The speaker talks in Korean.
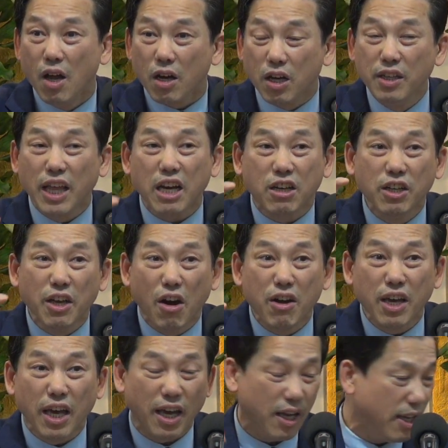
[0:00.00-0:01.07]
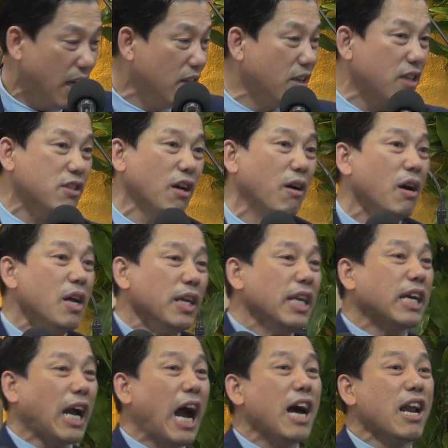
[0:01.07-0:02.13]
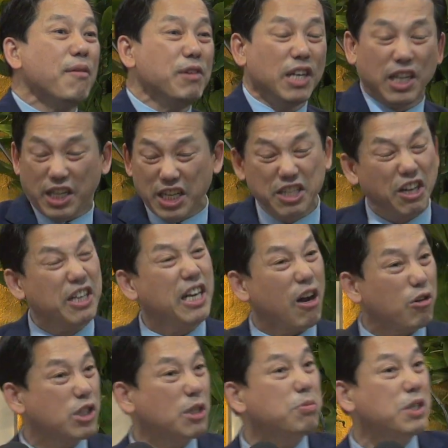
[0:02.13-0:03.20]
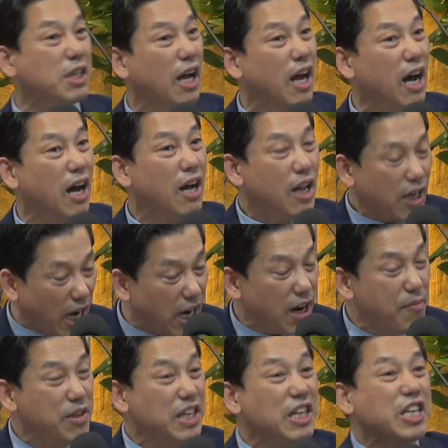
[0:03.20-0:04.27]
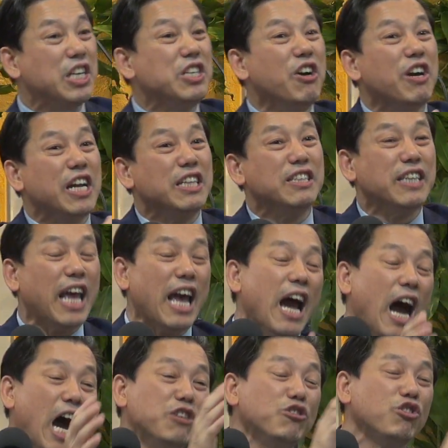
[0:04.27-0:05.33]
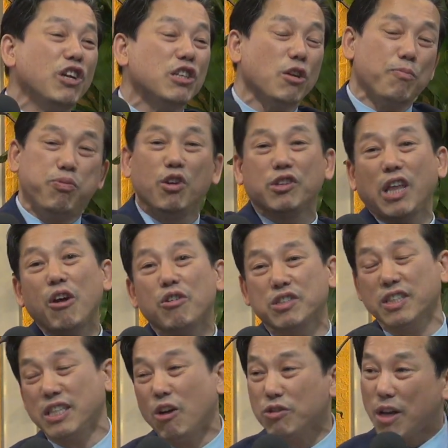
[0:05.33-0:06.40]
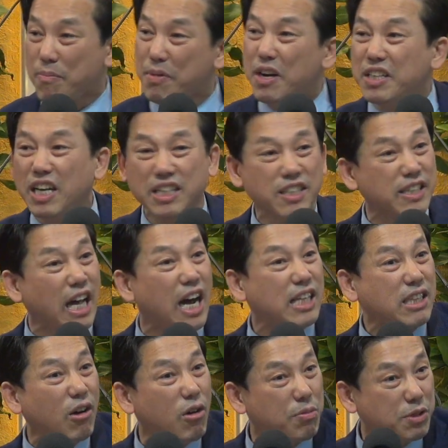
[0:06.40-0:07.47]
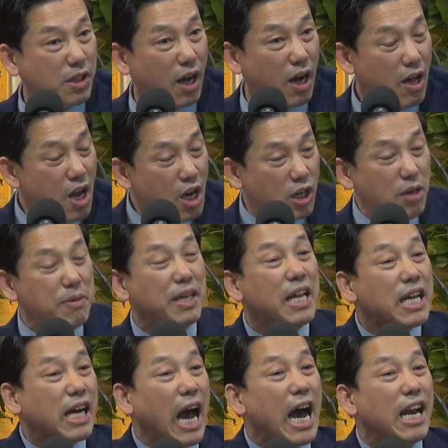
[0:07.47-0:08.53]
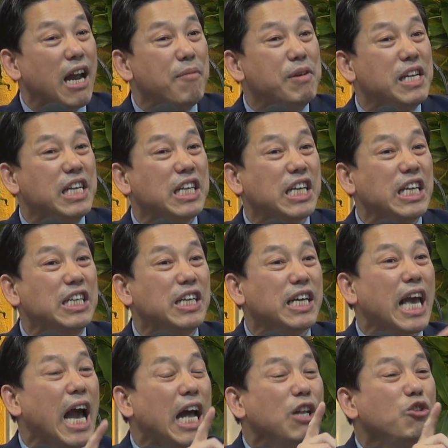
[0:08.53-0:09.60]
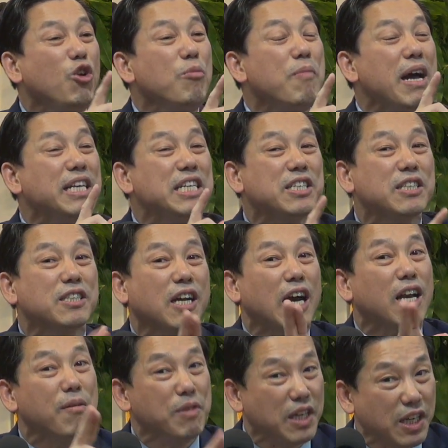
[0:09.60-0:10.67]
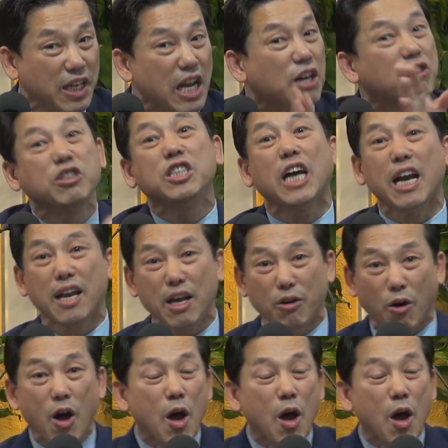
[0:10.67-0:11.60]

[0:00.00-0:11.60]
근데 그 영이 예를 들어서 이 간암을 일으킨 영이라고 칩시다. 간암을 일으킨 영이 있는데 안수를 해서 불러 태웠어. 자우지가 명령해서 나갔다고 합시다. 그러면 간암을 일으키는 영이 한 놈만 있어서 간암을 일으키냐? 그러지 않아요.